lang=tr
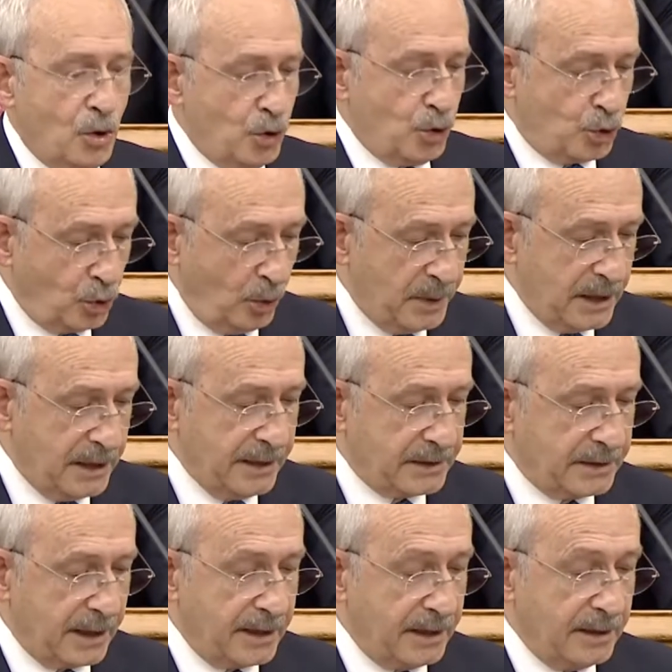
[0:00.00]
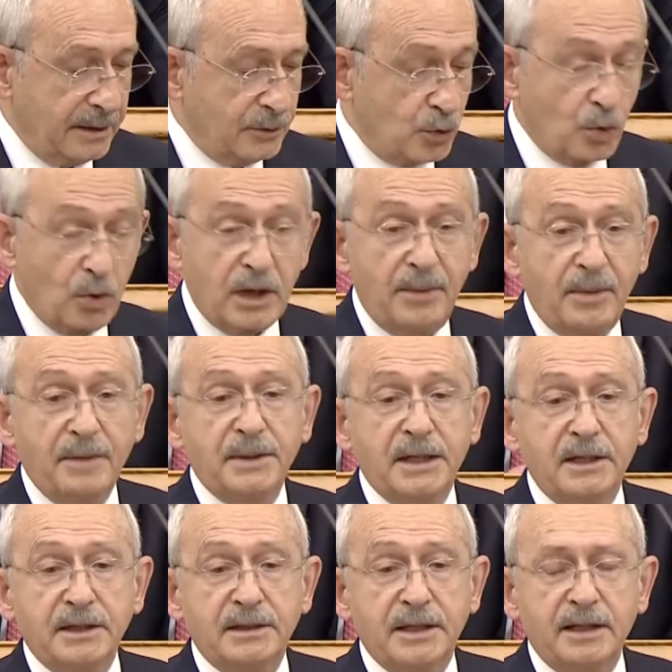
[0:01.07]
Su birliklerinin, sulama
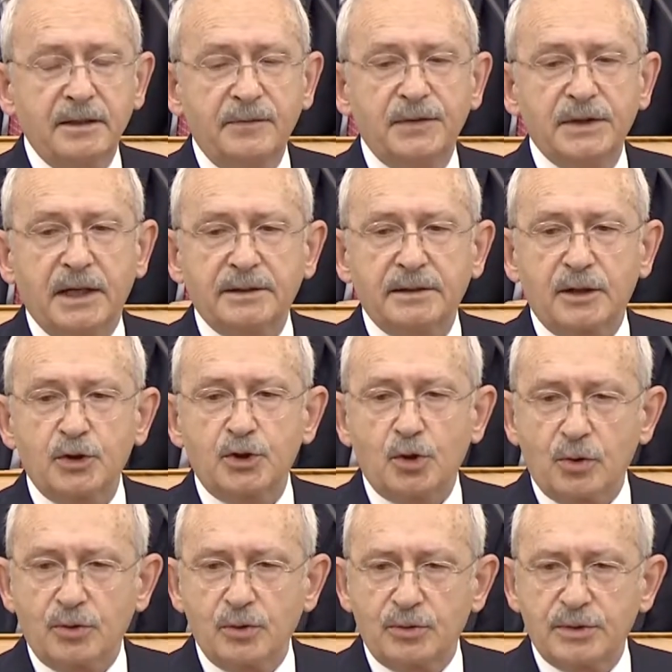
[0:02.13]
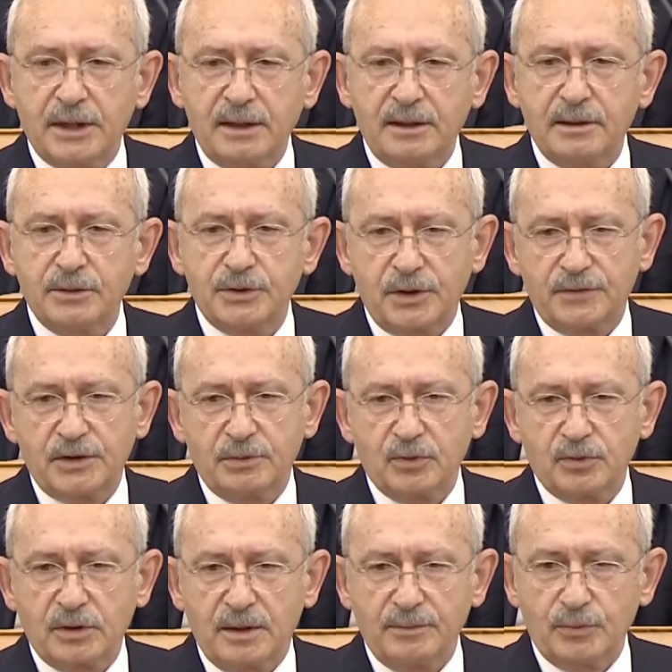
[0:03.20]
birliklerinin fiyatları çok yüksek. Çiftçi
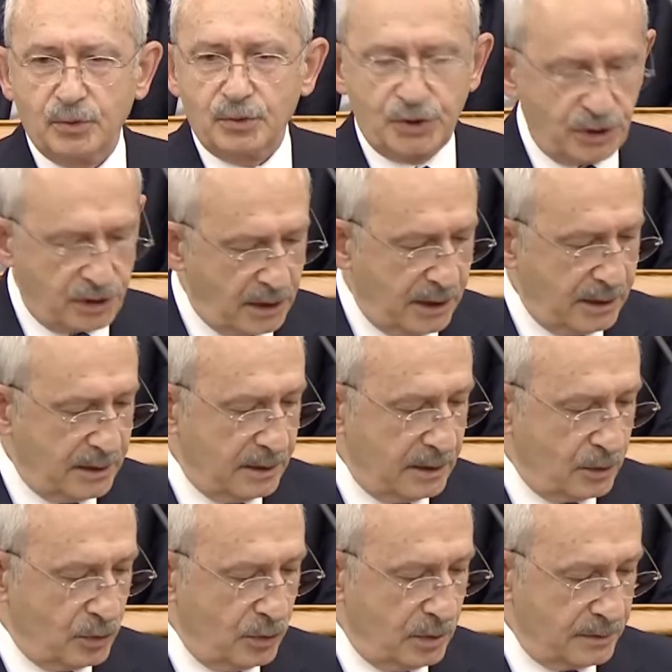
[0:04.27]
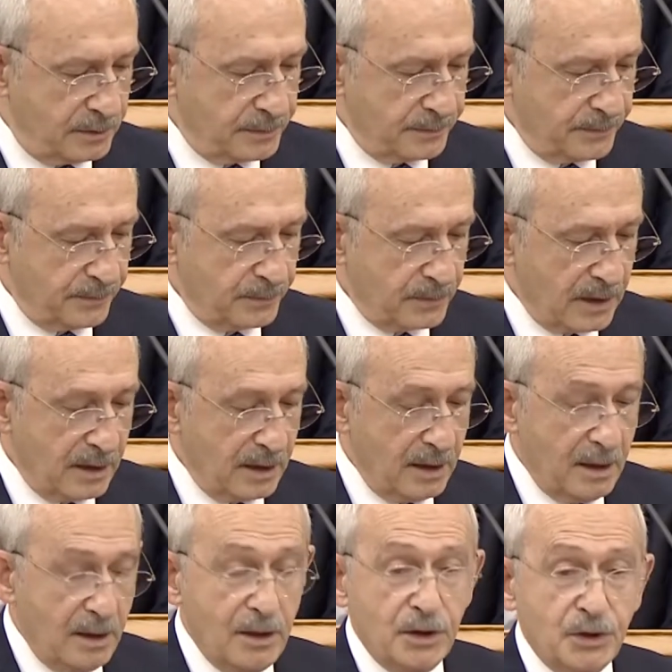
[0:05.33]
bundan büyük şikayet ediyor.
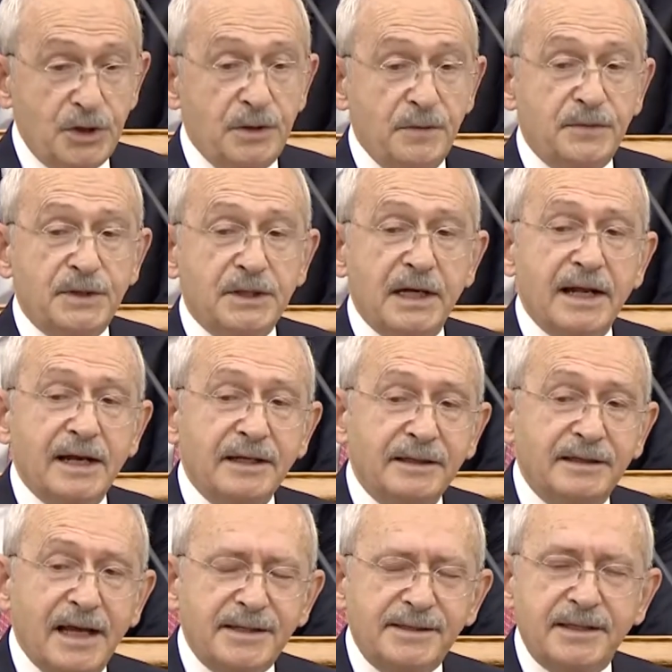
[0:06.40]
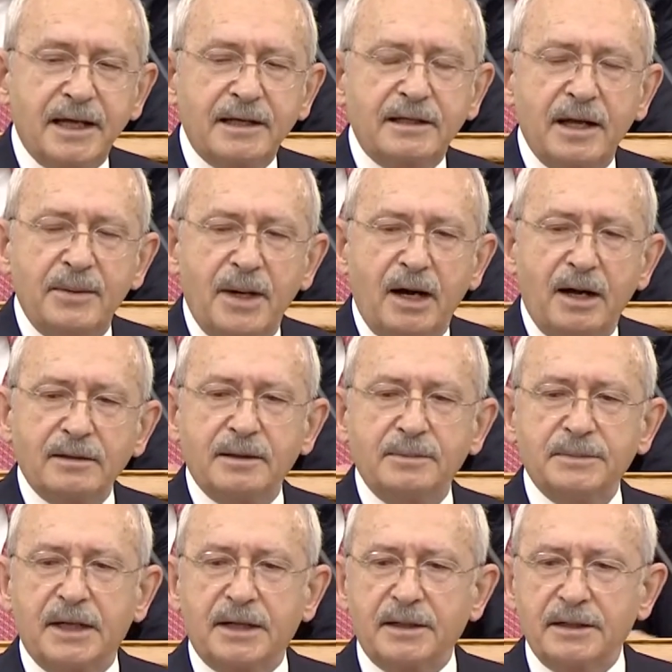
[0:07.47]
Çiftçilerin destekleme
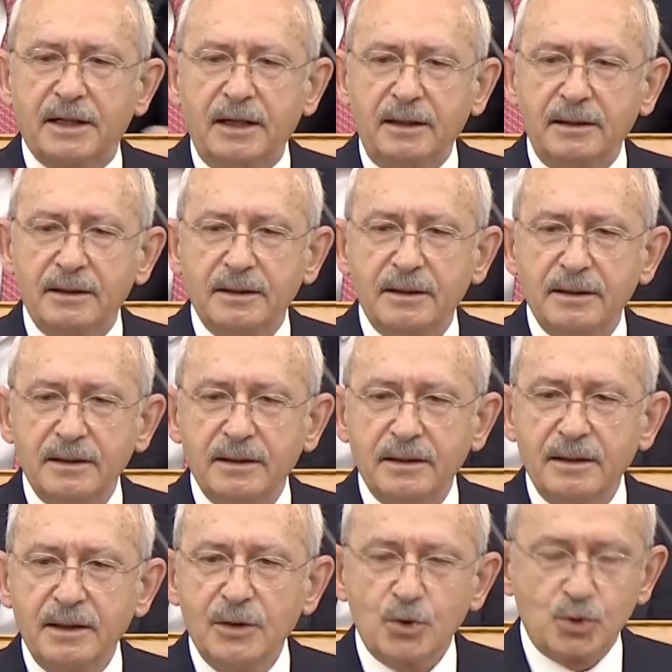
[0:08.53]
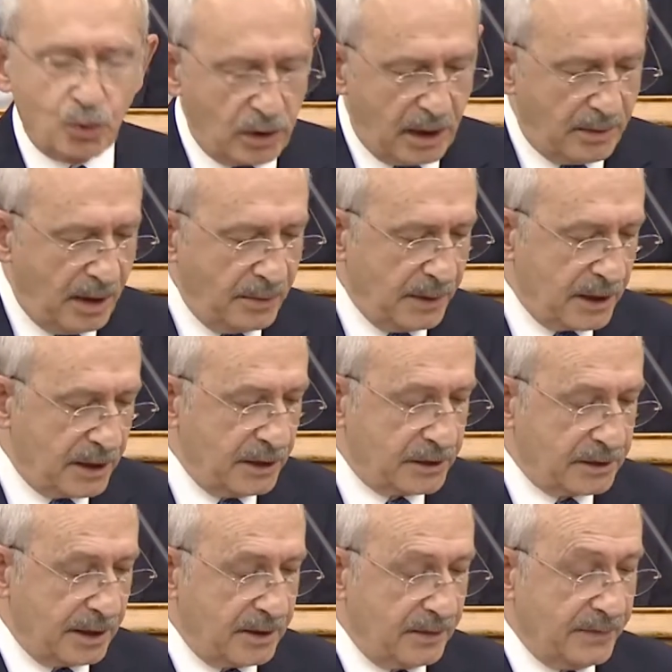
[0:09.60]
alımlarına sulama
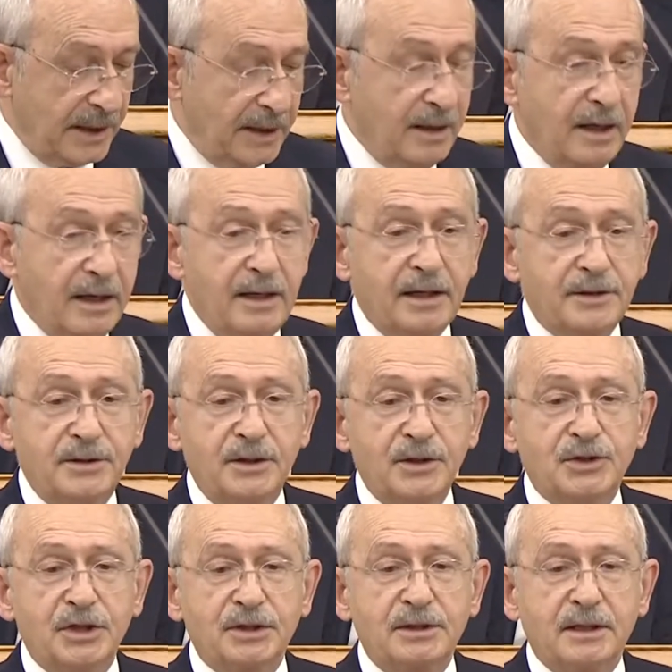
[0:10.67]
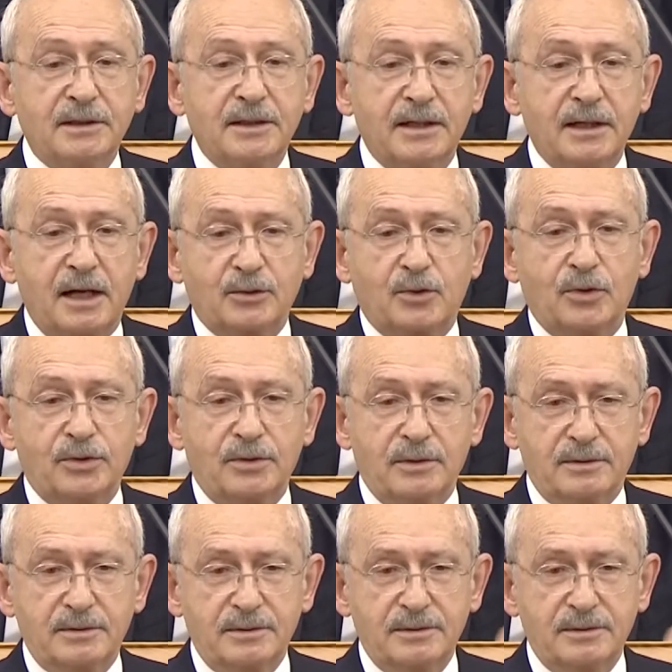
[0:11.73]
birlikleri ve elektrik şirketleri el koyuyor.